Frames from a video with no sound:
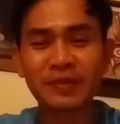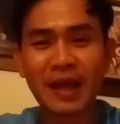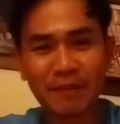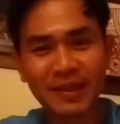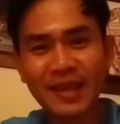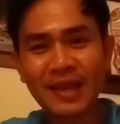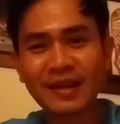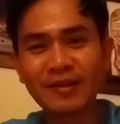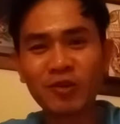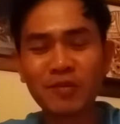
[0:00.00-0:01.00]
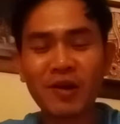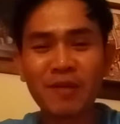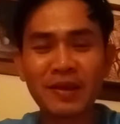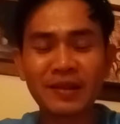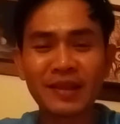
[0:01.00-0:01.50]
ต่างประเทศ โดยเฉพาะ
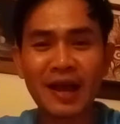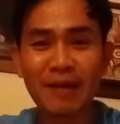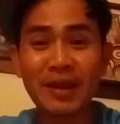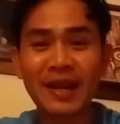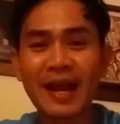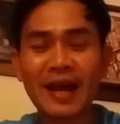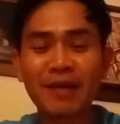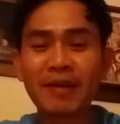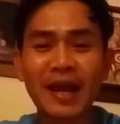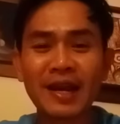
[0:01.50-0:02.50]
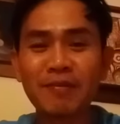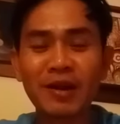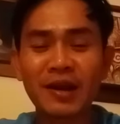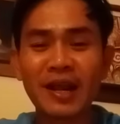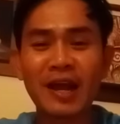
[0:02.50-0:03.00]
ทางอเมริกานะครับรายการนี้เป็
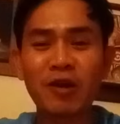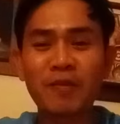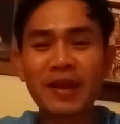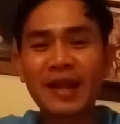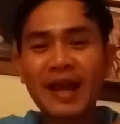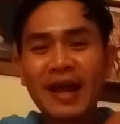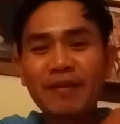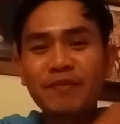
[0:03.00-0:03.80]
นรายการออเมริกา